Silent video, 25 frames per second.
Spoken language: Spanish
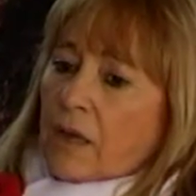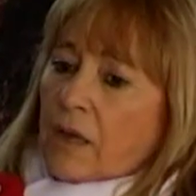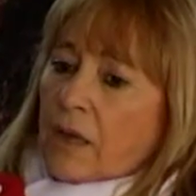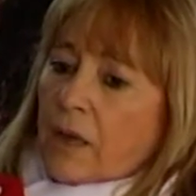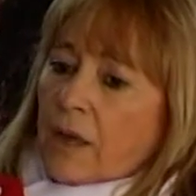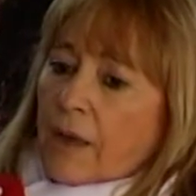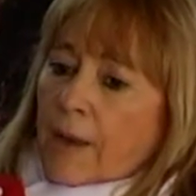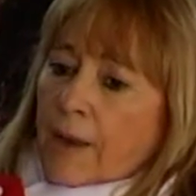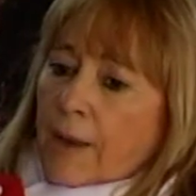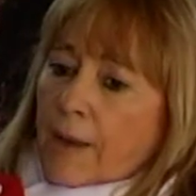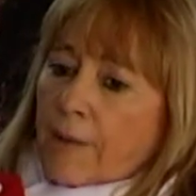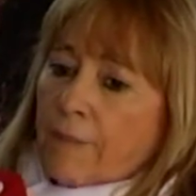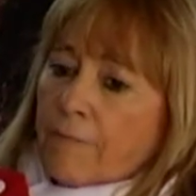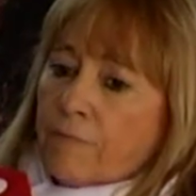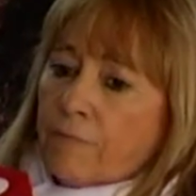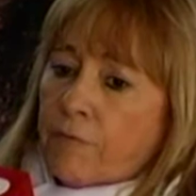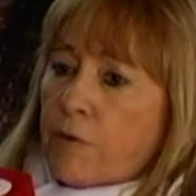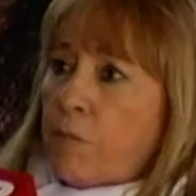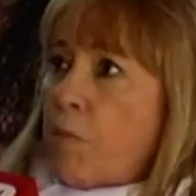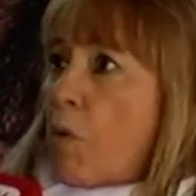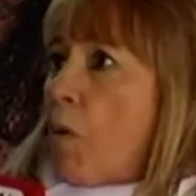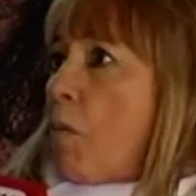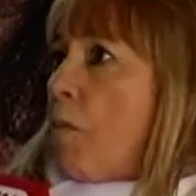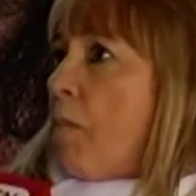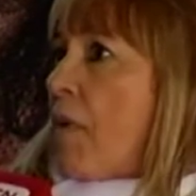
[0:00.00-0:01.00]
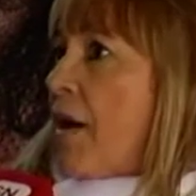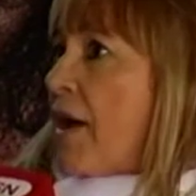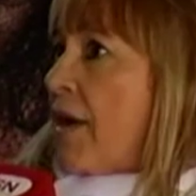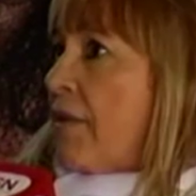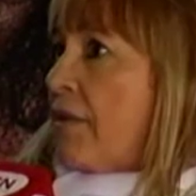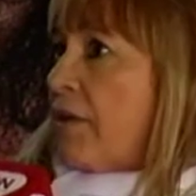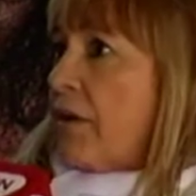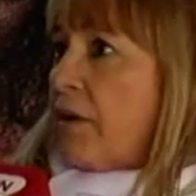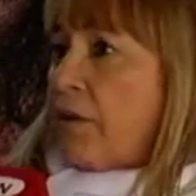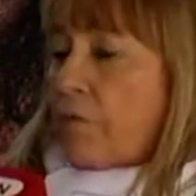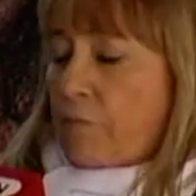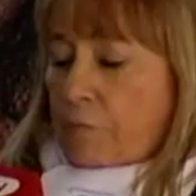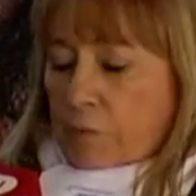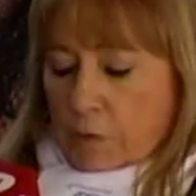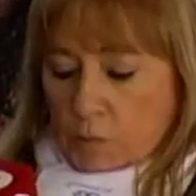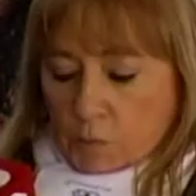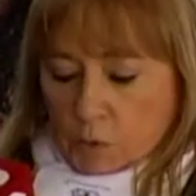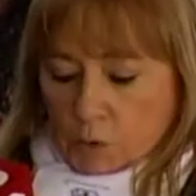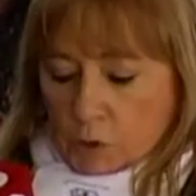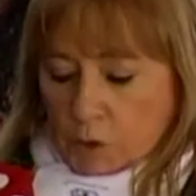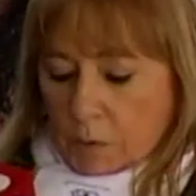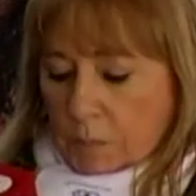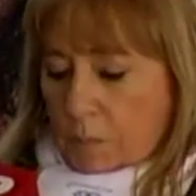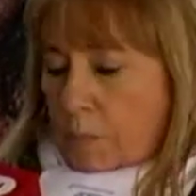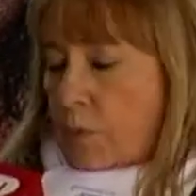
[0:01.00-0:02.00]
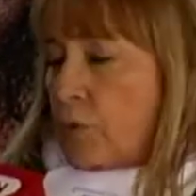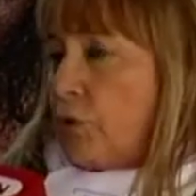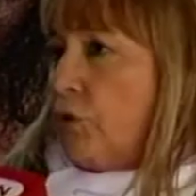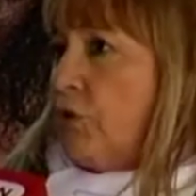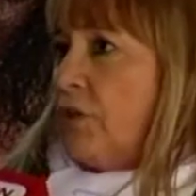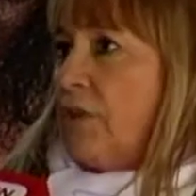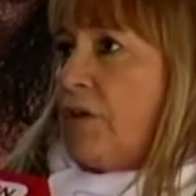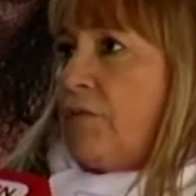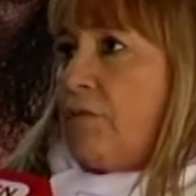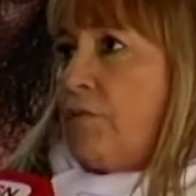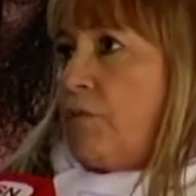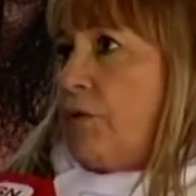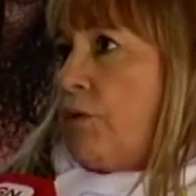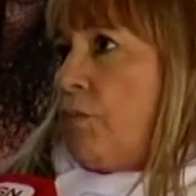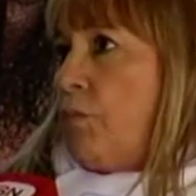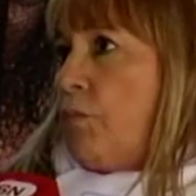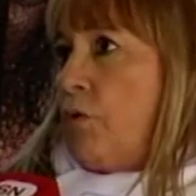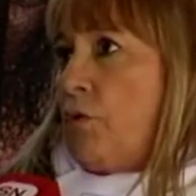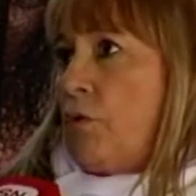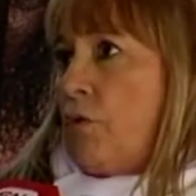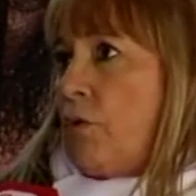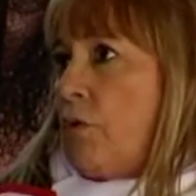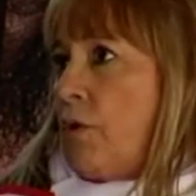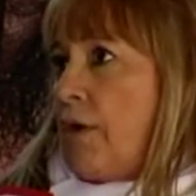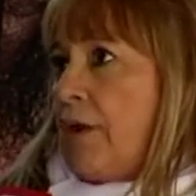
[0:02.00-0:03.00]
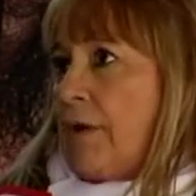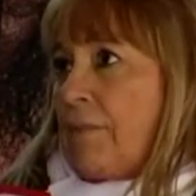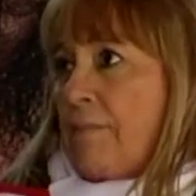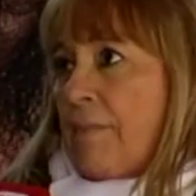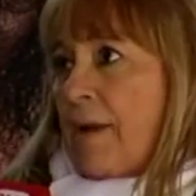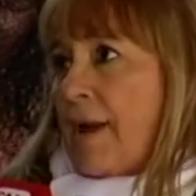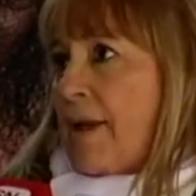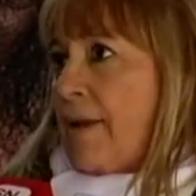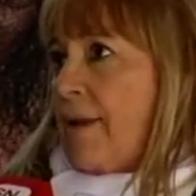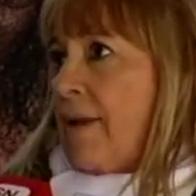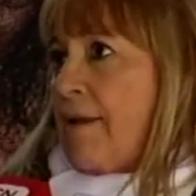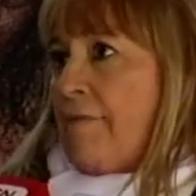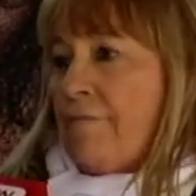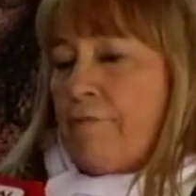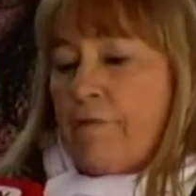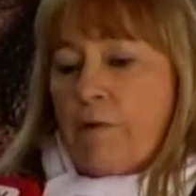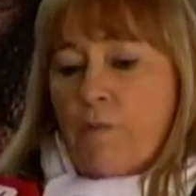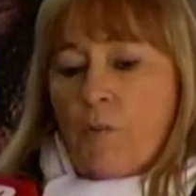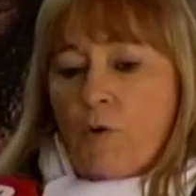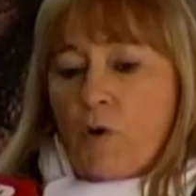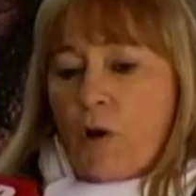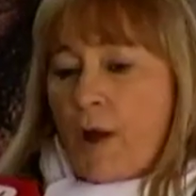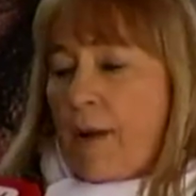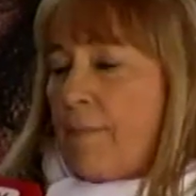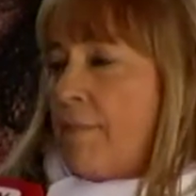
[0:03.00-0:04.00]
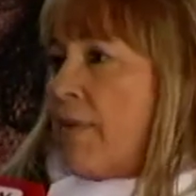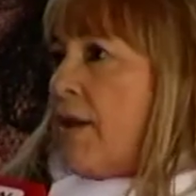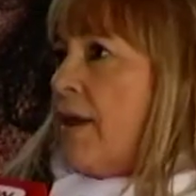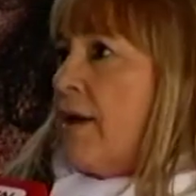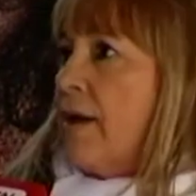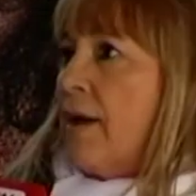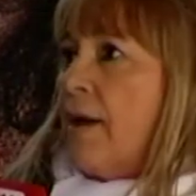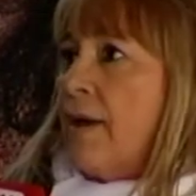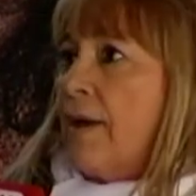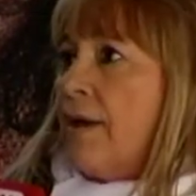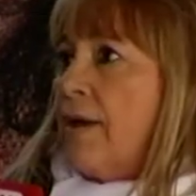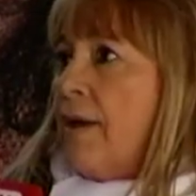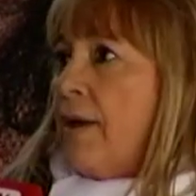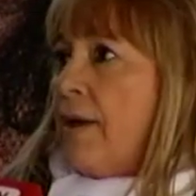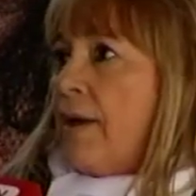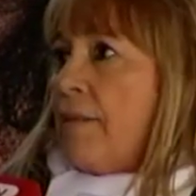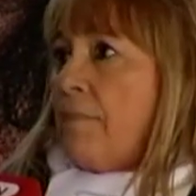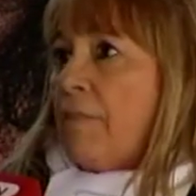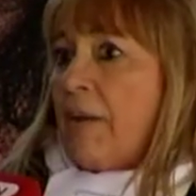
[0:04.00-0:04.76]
Eh, fuimos madres, fuimos esposas, fuimos hermanas, fuimos amigas,